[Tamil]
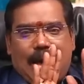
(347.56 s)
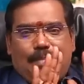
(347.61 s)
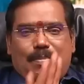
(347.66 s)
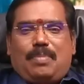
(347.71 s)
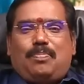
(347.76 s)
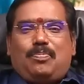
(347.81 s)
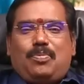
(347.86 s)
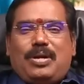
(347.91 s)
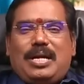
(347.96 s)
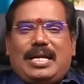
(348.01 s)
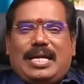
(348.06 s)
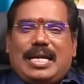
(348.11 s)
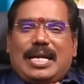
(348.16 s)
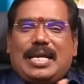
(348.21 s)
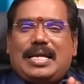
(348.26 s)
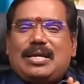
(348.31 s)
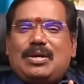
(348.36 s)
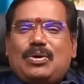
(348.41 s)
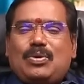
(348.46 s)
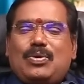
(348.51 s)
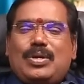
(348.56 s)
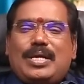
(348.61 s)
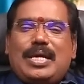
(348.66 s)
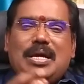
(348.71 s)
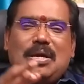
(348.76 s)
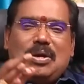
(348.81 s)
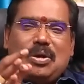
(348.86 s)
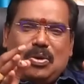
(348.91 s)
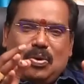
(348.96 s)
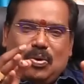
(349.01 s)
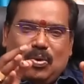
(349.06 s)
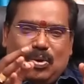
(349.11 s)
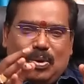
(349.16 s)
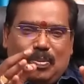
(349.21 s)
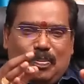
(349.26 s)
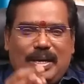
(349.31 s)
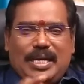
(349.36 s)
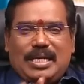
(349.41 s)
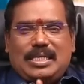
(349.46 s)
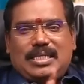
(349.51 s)
அமைப்புகள் கிடைக்கக்கூடிய
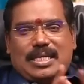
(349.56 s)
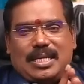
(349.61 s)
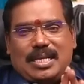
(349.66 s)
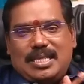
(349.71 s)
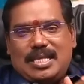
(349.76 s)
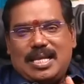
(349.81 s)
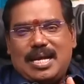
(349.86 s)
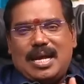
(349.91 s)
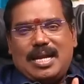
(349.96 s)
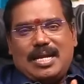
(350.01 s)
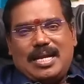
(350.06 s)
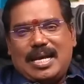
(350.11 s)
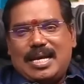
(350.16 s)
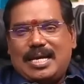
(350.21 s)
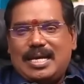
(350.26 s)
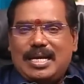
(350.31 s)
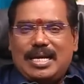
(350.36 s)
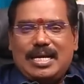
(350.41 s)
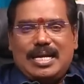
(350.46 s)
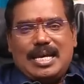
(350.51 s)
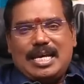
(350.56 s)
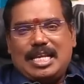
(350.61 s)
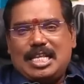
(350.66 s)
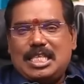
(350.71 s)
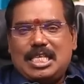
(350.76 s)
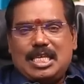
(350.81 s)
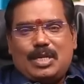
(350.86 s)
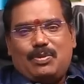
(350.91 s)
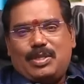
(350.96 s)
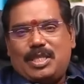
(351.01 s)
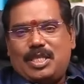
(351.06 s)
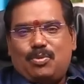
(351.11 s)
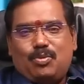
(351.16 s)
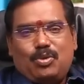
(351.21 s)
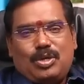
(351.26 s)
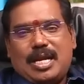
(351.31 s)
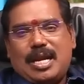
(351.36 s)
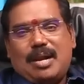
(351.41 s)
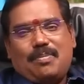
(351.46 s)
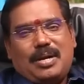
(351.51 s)
ஒரு மிகச்சிறந்த ஆண்டாக ரெண்டாயிரத்தி இருபத்தி
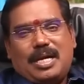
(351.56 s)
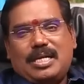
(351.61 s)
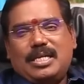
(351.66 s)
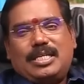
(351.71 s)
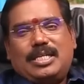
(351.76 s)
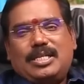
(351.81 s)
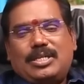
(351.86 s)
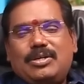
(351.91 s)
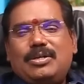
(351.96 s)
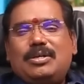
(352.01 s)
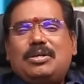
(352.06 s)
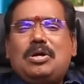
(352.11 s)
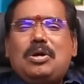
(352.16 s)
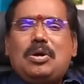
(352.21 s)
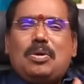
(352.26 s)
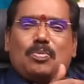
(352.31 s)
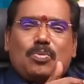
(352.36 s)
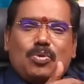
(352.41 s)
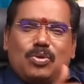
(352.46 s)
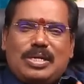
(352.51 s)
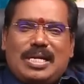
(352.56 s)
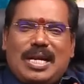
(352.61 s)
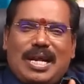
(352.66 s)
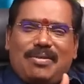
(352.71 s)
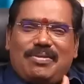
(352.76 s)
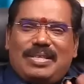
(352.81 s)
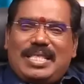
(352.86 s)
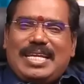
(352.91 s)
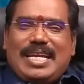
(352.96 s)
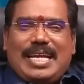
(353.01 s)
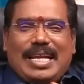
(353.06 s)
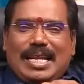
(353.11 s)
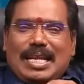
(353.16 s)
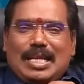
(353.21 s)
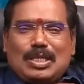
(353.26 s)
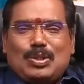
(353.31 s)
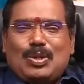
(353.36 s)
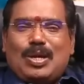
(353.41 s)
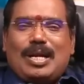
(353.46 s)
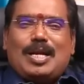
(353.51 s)
மூன்றாம் ஆண்டு இருக்கும் மூன்றாவது
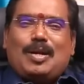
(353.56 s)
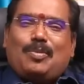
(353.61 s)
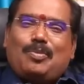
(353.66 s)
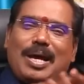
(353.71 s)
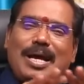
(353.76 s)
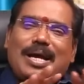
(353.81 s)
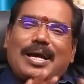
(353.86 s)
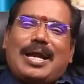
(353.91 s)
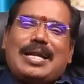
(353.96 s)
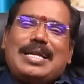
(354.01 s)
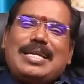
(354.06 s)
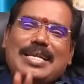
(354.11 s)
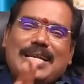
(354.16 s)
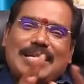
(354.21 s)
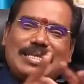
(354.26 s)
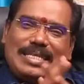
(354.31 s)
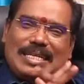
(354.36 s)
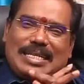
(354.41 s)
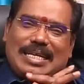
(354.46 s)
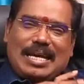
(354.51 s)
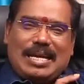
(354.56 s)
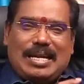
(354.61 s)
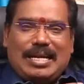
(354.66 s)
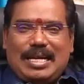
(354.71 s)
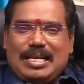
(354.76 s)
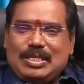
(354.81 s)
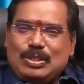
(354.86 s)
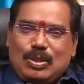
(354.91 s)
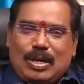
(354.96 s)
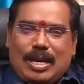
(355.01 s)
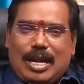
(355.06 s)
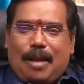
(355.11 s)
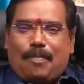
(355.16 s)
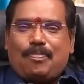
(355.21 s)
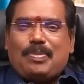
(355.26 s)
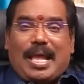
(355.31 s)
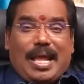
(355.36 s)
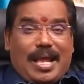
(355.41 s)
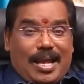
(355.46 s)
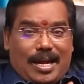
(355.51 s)
நிலையில் சொல்லணும்னா கன்னிராசிக்காரர்களை
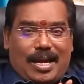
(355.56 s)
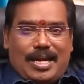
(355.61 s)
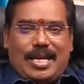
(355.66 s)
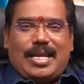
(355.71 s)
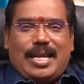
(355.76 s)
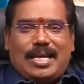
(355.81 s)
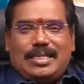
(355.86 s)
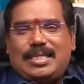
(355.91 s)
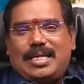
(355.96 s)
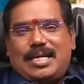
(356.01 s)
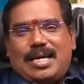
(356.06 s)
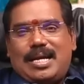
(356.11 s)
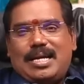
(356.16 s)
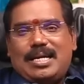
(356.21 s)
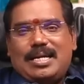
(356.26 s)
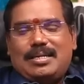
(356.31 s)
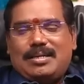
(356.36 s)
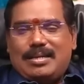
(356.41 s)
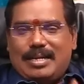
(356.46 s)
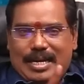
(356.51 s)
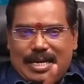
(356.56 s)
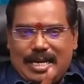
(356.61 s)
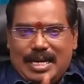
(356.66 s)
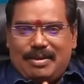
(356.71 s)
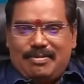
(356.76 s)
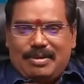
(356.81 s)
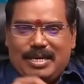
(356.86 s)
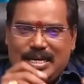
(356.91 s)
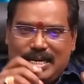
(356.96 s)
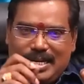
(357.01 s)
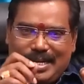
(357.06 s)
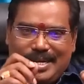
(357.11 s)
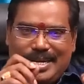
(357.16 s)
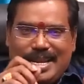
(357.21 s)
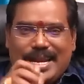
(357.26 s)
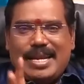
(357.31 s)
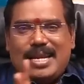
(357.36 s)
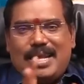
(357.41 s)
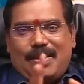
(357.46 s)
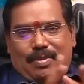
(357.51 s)
சொல்லலாம் கன்னிராசிக்காரர்களுக்கும்
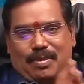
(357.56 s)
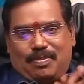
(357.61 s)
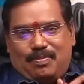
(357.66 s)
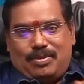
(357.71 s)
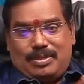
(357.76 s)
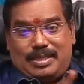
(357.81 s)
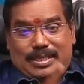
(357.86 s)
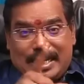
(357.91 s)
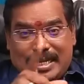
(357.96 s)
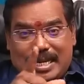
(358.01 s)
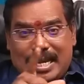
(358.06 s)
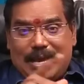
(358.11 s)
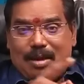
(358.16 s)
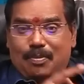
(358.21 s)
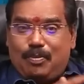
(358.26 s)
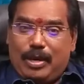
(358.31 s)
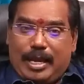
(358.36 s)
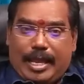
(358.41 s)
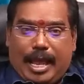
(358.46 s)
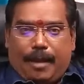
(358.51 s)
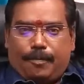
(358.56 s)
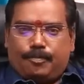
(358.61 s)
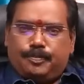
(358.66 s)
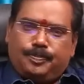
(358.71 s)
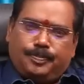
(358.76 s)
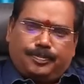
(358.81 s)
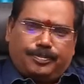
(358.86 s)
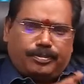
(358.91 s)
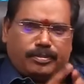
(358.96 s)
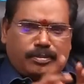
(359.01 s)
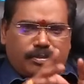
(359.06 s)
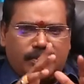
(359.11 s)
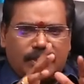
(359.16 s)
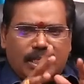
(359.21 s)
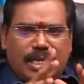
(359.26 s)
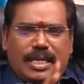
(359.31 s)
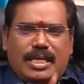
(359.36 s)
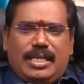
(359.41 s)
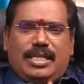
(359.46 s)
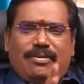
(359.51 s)
இளையவர்களுக்கும் நல்ல அமைப்பு செட்டில் ஆக போகிறீங்க
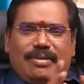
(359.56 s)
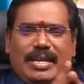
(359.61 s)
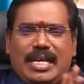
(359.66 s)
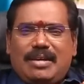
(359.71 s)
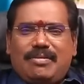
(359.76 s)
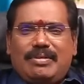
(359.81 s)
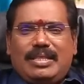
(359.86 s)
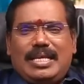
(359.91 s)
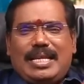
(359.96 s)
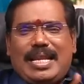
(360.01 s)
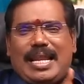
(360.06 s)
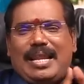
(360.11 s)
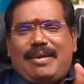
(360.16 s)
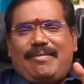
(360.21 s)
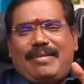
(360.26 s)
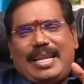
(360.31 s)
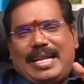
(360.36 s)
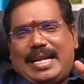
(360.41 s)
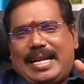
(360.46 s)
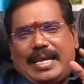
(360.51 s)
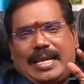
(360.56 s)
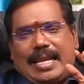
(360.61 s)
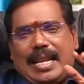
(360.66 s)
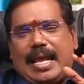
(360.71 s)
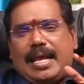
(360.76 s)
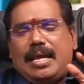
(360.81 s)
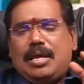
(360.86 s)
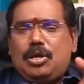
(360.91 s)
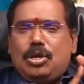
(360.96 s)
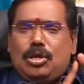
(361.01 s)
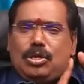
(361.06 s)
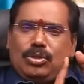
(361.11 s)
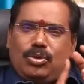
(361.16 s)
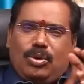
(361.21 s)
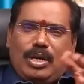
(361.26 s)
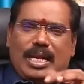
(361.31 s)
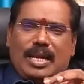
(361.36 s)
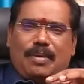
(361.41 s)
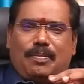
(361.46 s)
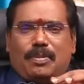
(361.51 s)
இது வரைக்கும் வந்து நல்ல வேலை கிடைக்கல
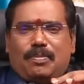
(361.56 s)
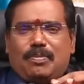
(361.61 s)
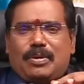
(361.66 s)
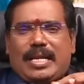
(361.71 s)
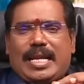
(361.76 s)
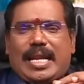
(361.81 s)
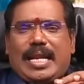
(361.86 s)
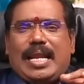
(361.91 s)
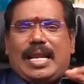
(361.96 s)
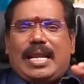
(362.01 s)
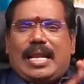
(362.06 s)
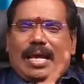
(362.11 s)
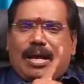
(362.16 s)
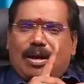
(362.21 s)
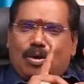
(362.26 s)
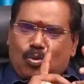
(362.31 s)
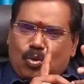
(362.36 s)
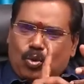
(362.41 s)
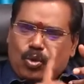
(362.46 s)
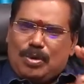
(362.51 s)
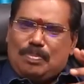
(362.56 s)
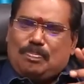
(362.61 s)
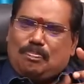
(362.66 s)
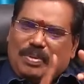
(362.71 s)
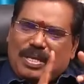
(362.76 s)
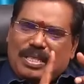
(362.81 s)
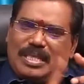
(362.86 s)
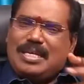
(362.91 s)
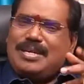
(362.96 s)
தொழில் அமைப்புகள் நல்லா இல்லை குறிப்பாக